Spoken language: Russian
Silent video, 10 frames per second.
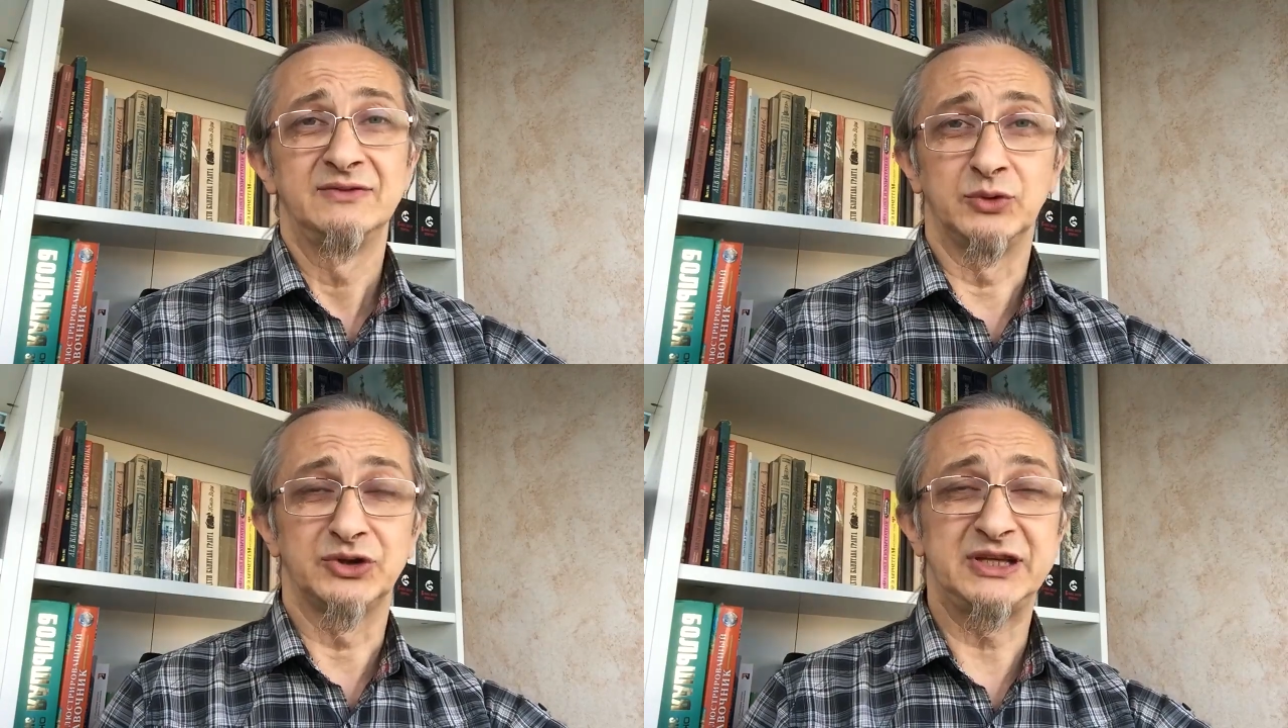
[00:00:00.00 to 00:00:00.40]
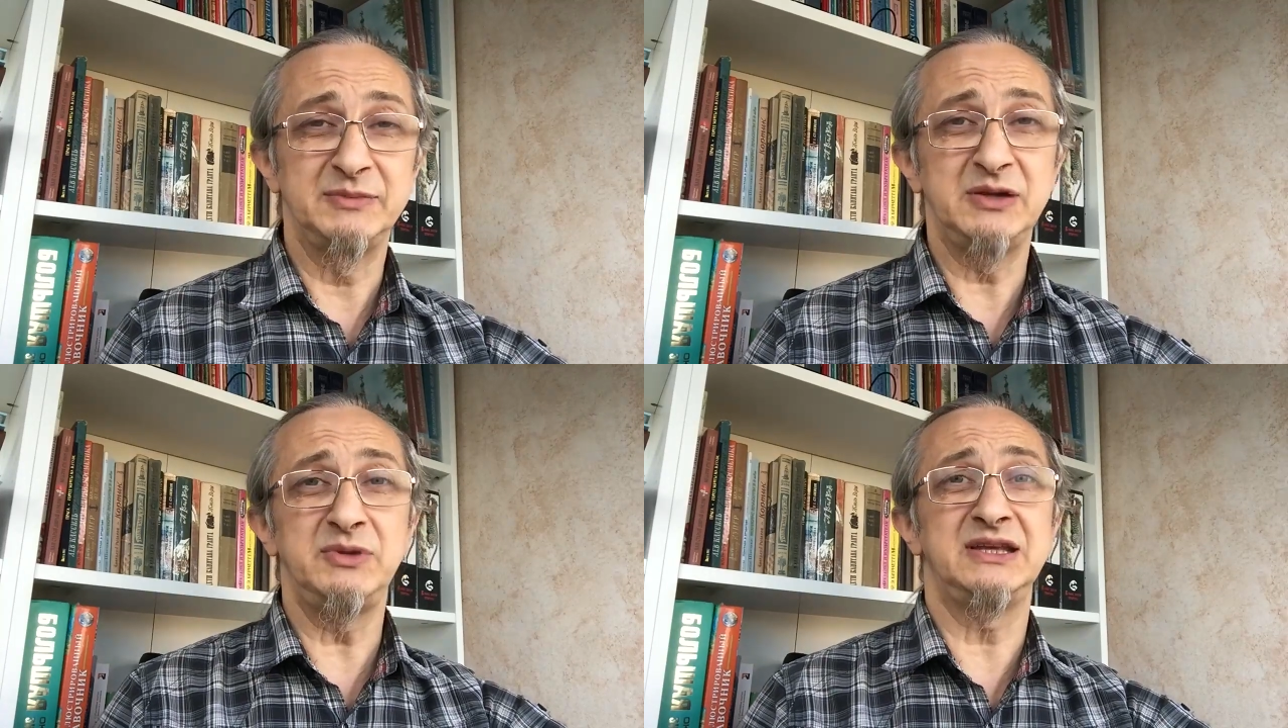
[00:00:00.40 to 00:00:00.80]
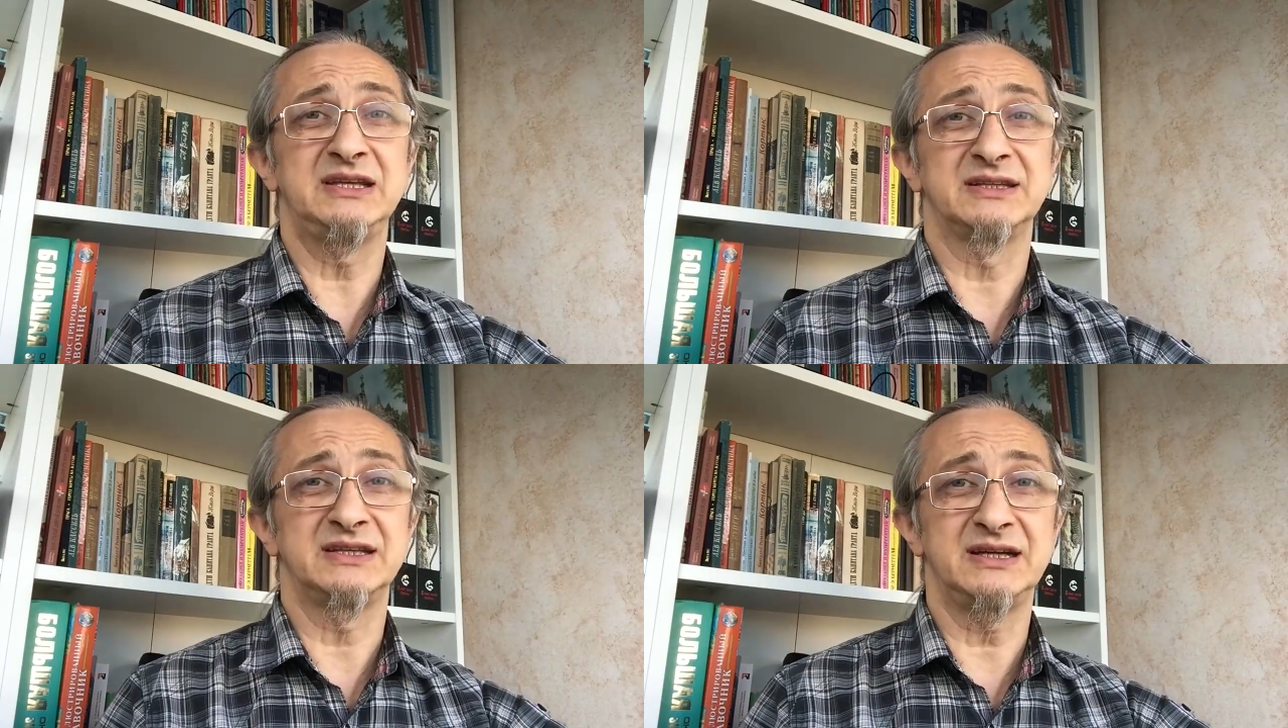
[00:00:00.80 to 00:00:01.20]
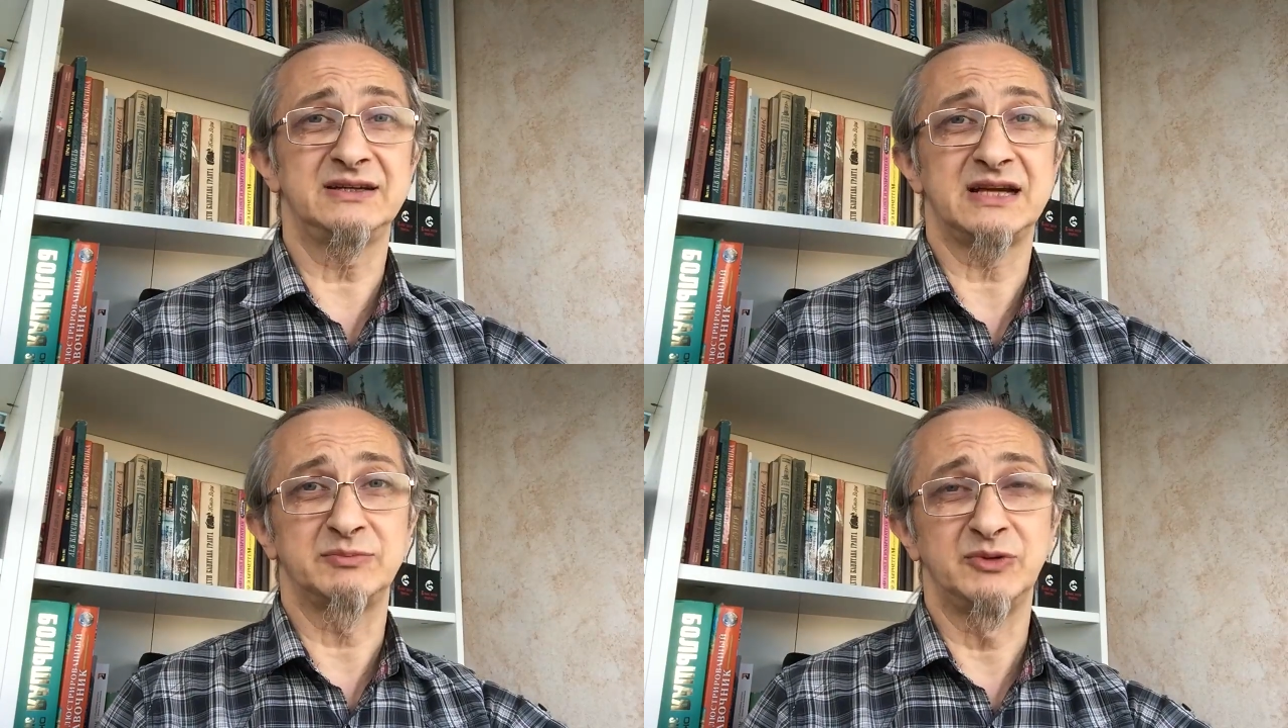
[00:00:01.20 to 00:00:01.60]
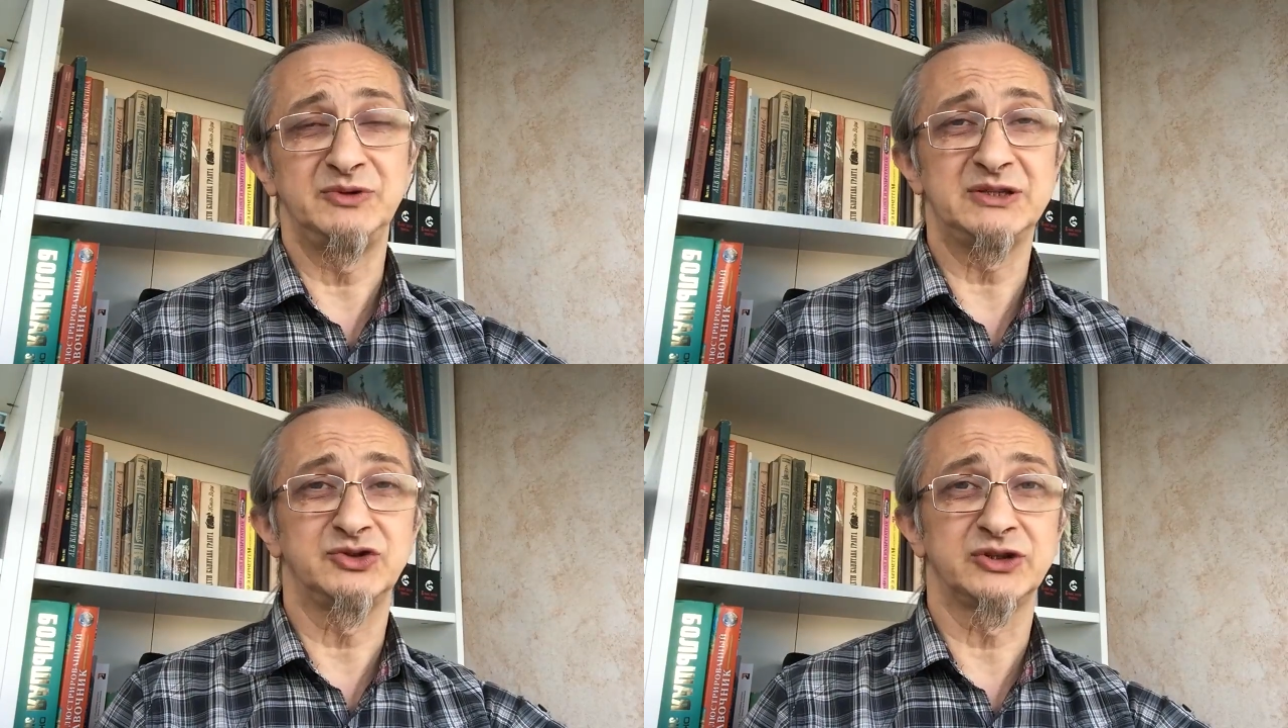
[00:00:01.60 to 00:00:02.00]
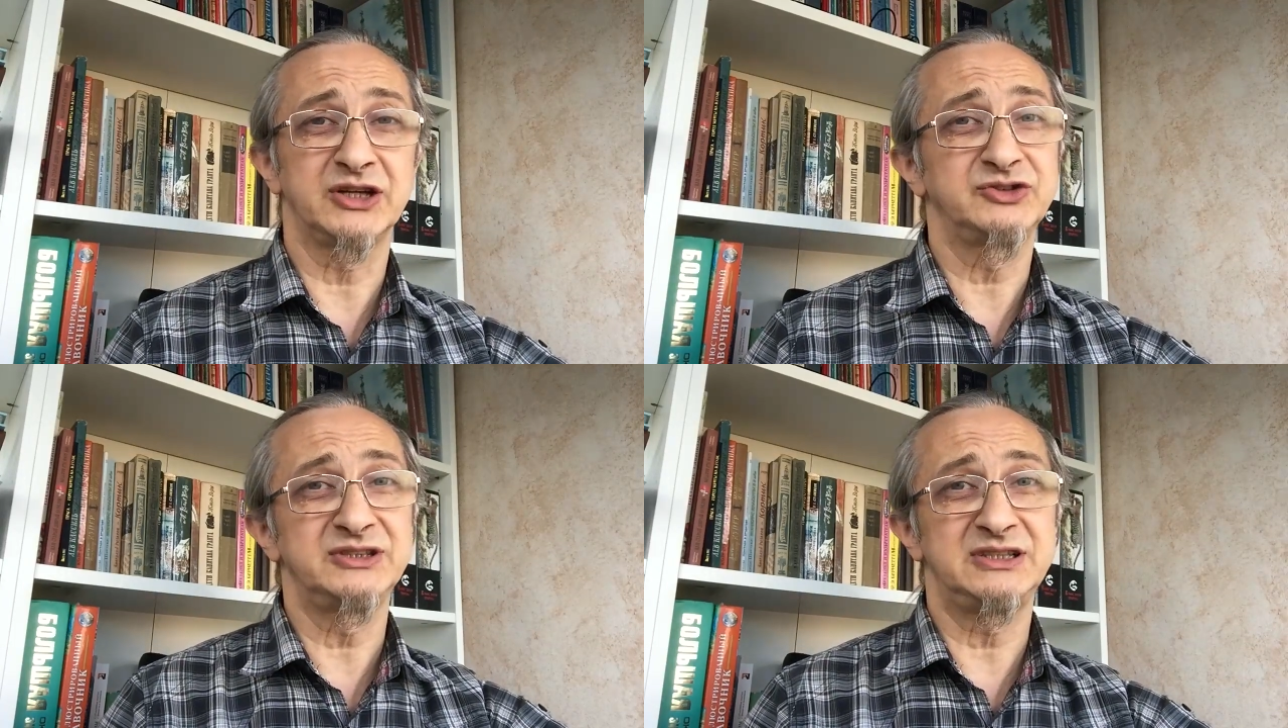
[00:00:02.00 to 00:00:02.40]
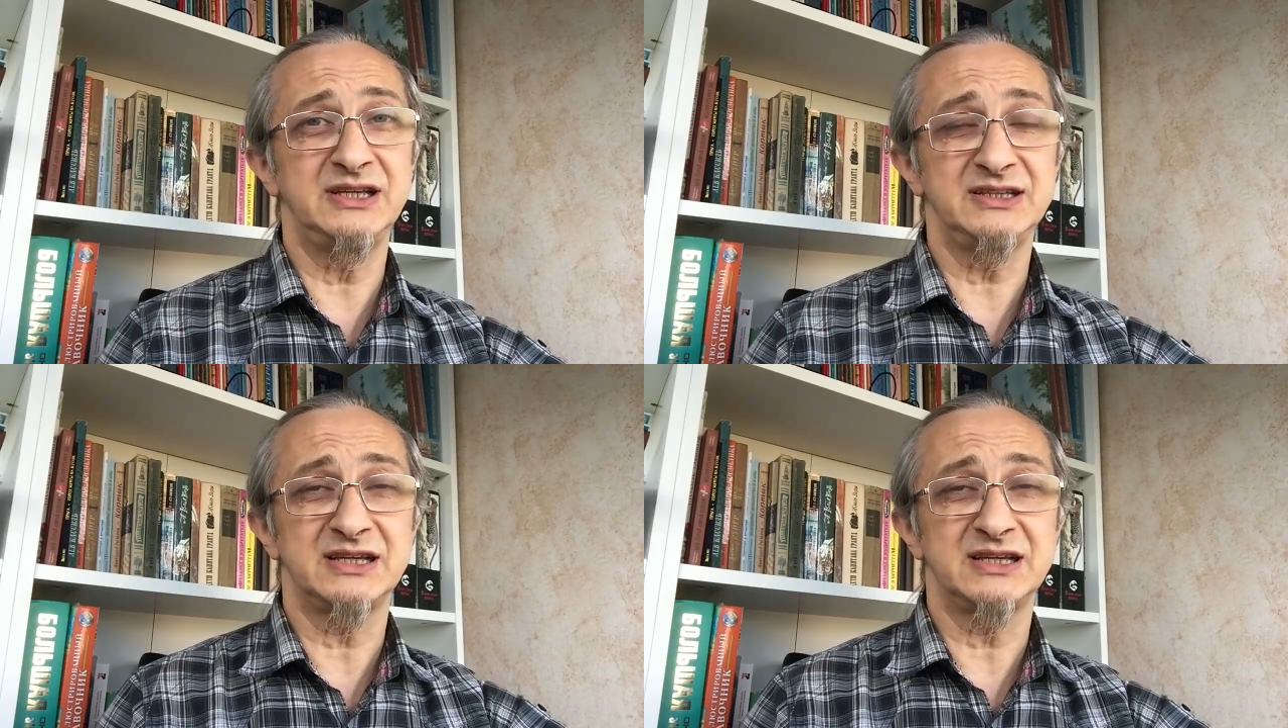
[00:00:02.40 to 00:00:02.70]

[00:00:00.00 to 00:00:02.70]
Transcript: вот, тем не менее, да, как бы мы видим, что даже здесь,